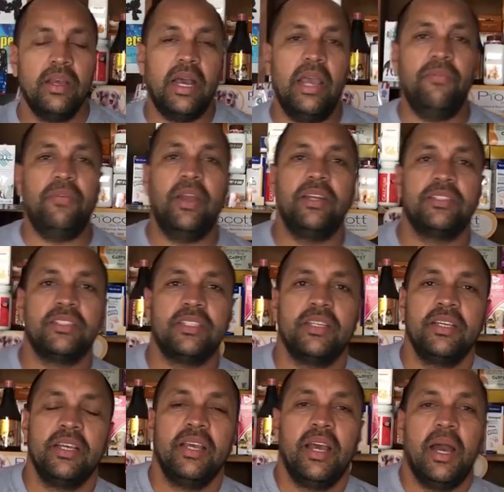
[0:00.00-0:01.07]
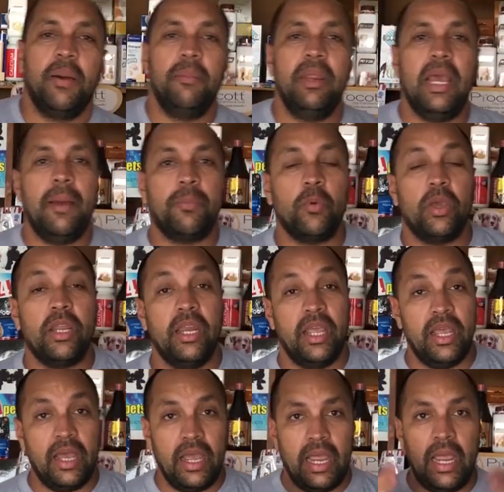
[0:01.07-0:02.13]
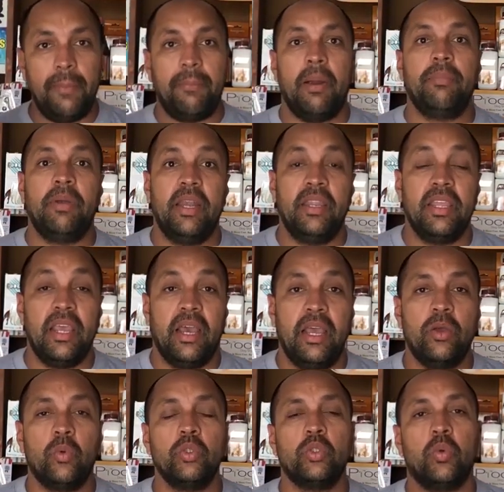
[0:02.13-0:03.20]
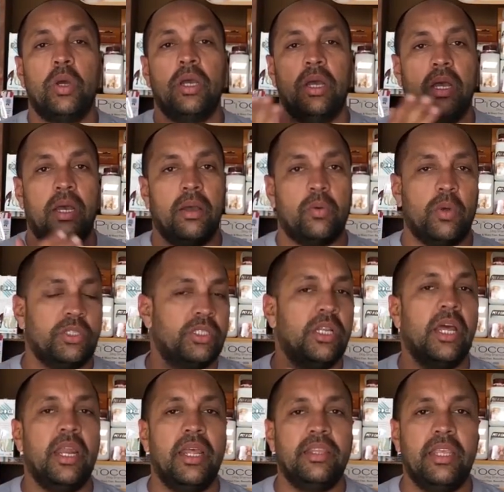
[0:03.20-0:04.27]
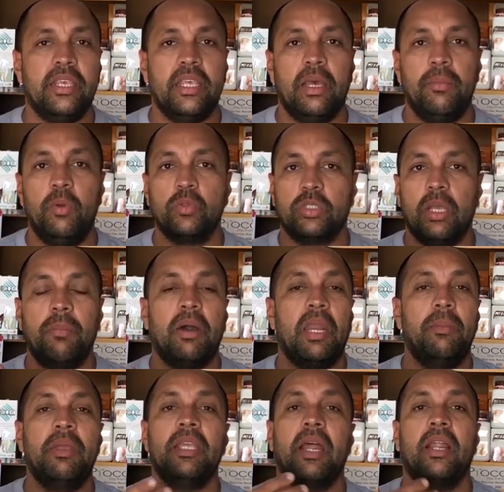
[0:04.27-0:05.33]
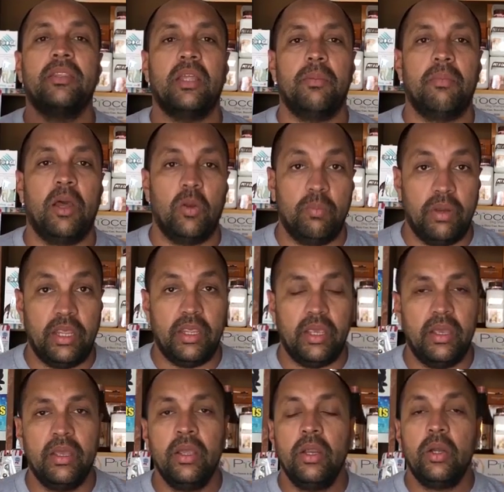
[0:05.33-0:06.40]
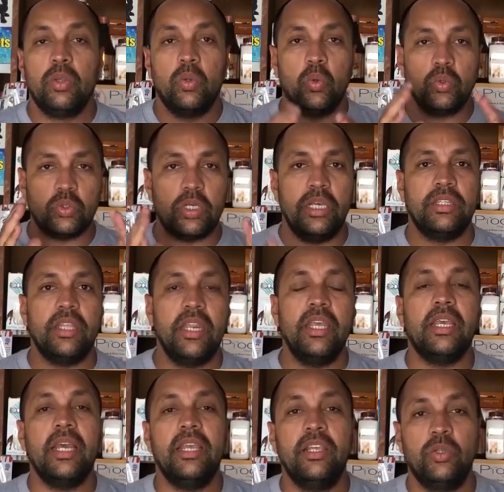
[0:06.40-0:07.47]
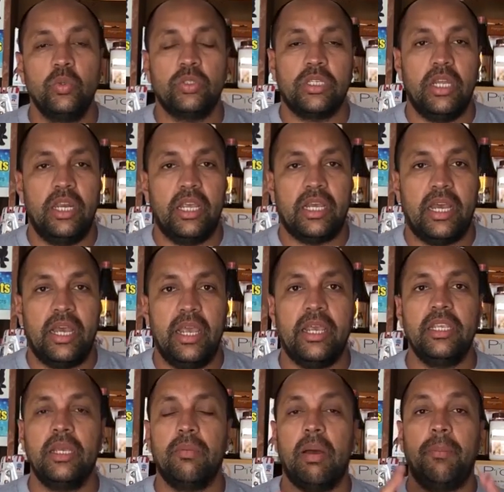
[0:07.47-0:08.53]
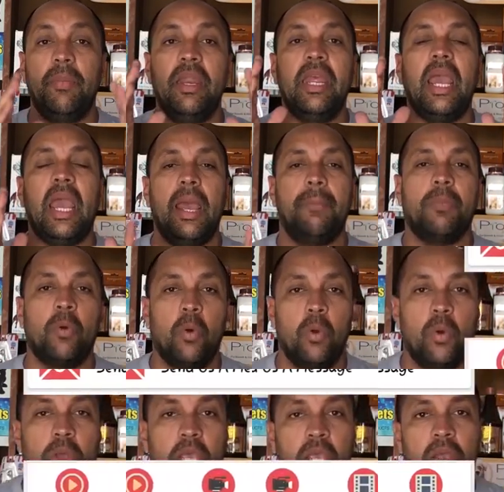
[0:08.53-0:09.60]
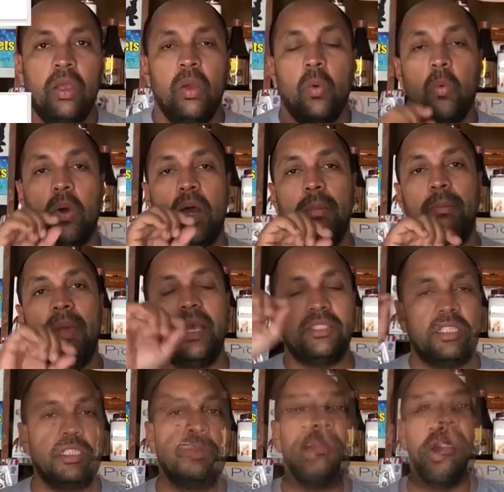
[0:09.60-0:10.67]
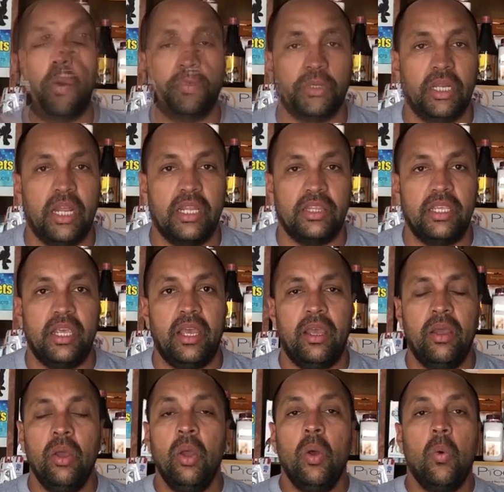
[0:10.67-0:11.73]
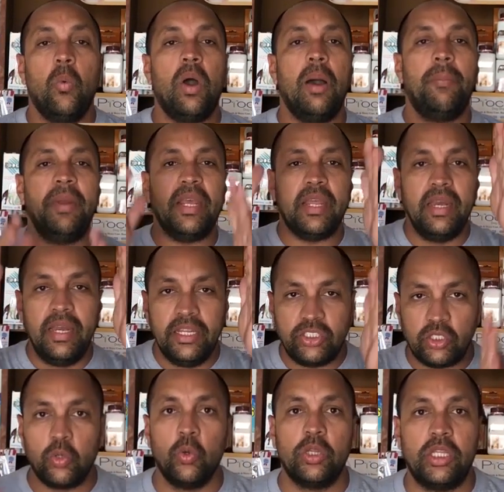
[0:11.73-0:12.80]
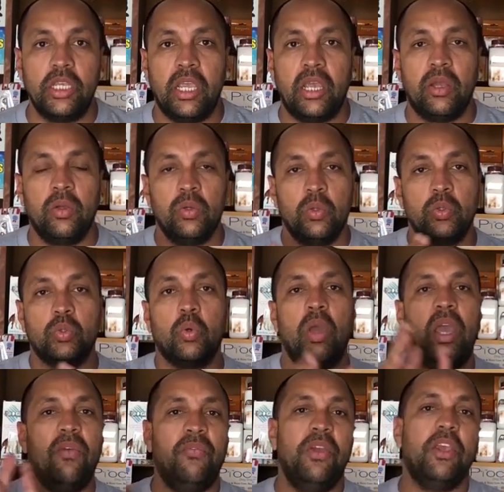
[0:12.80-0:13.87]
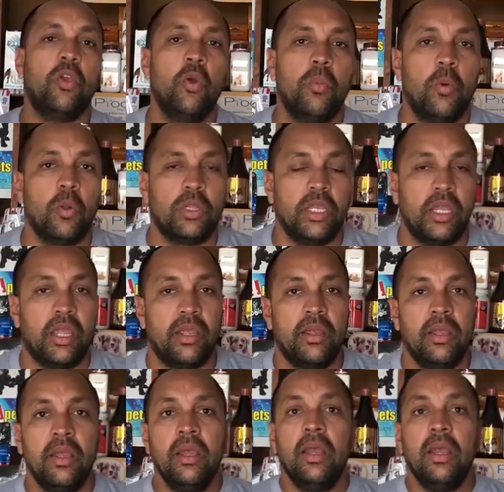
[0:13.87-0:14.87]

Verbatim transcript: हाय फ्रेंड्स हमने आपको एक नया ऐप अपडेट दिया है कुछ क्वेश्चन आ रहे थे कि हमें उसके बारे में ज़्यादातर मालूम नहीं है तो उसका एक तरीका ये यूज़ करने का है कि जब आप मेरी ऐप खोलोगे वहाँ मैसेज का ऑप्शन आती है वहाँ पर एक लिस्ट खुलती है उसको एफ बोलते हैं